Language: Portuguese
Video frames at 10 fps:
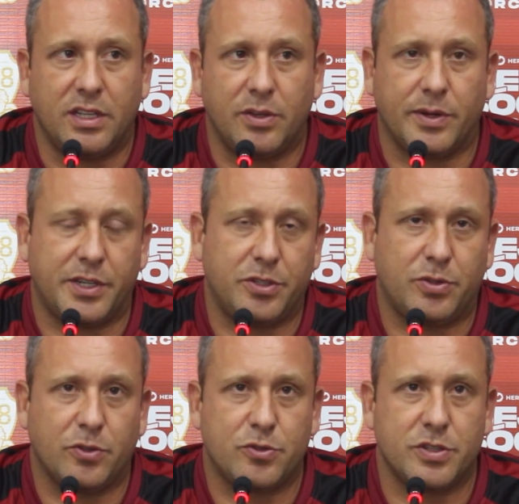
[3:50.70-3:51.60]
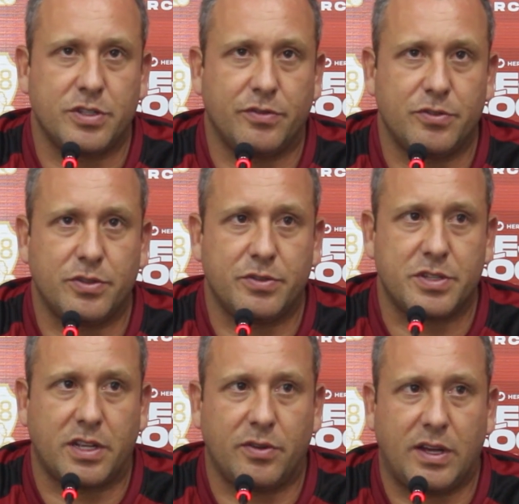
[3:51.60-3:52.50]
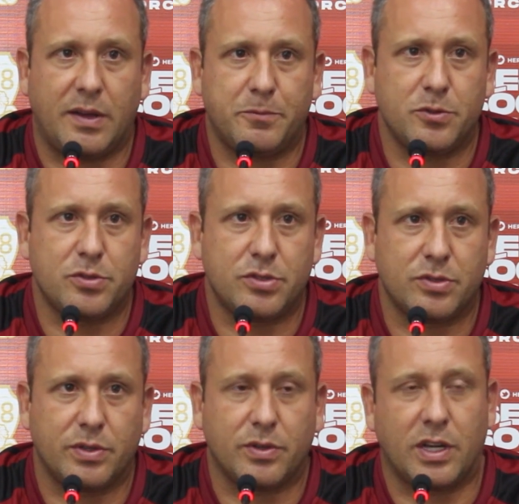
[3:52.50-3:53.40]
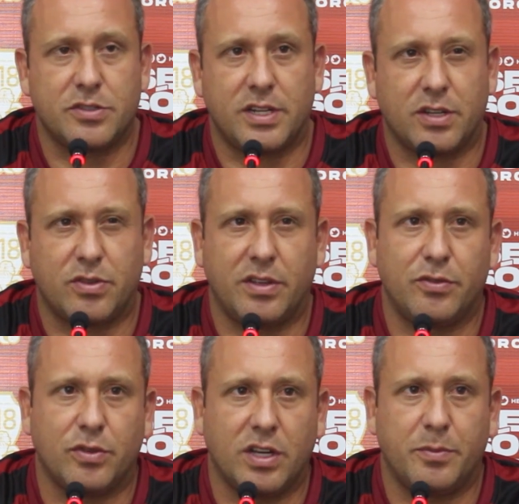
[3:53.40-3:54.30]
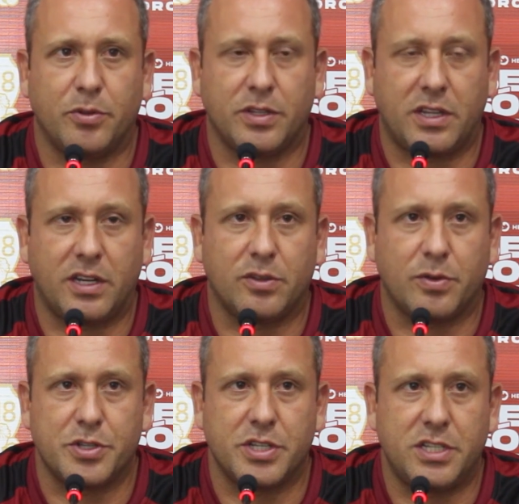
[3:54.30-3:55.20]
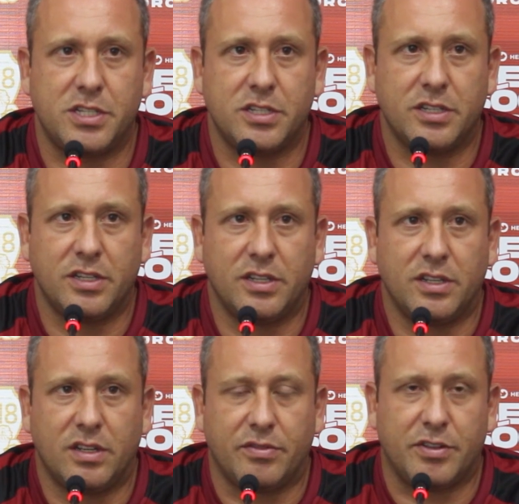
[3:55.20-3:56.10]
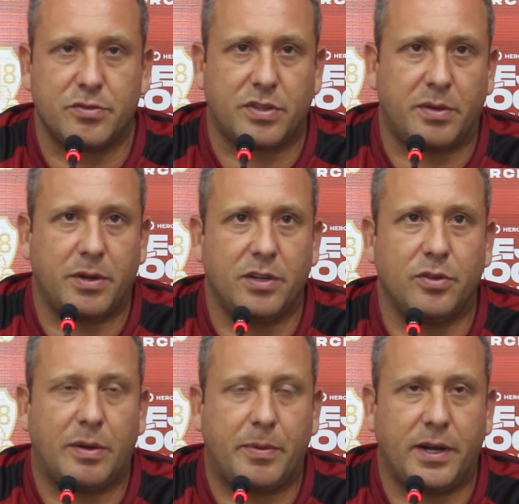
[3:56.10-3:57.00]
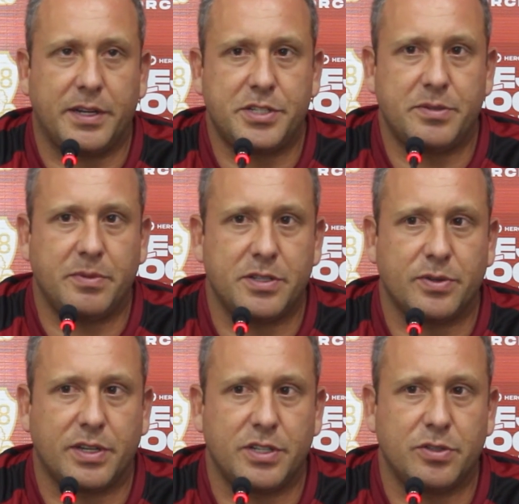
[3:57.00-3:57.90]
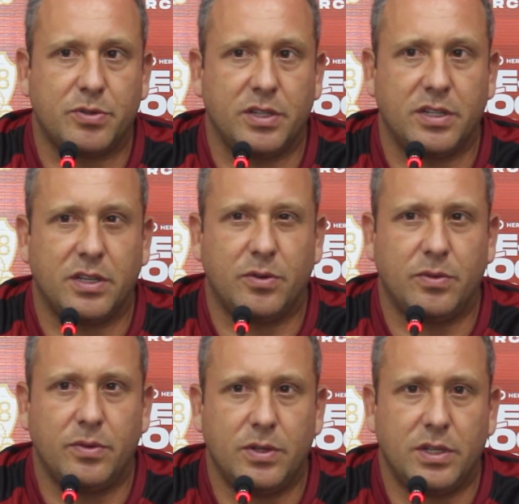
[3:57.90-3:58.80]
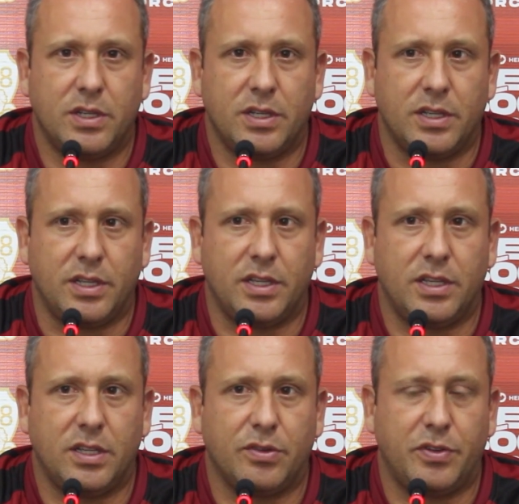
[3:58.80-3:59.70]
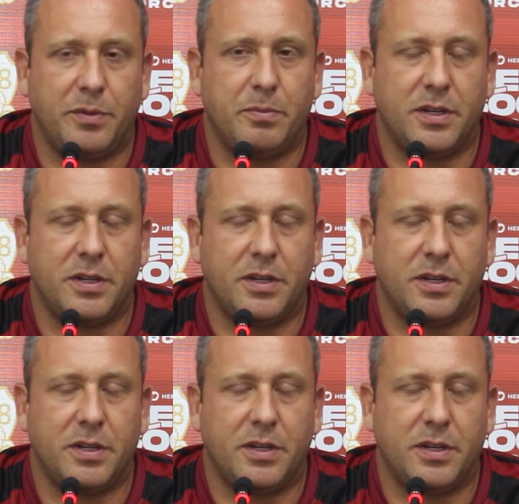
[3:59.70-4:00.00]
eu acredito que os dois não, não estarão aptos. O Carlos Renato esteve no campo ontem treinando com a gente, fez um trabalho à parte, mas eu acredito que não. E o Felipe